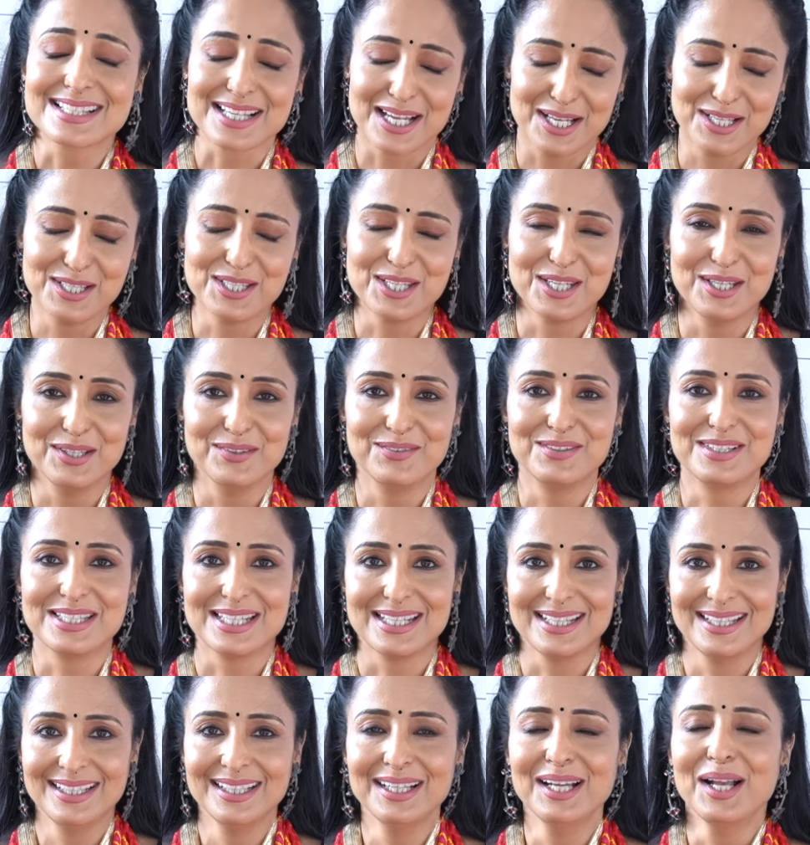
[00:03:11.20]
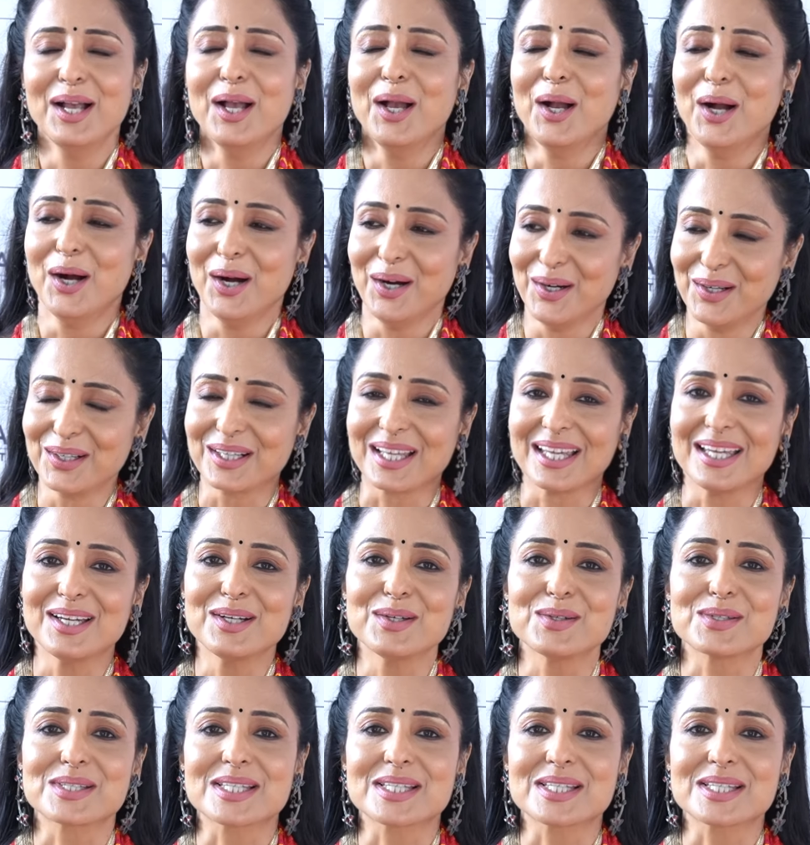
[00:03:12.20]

संजीव जी ओके okay,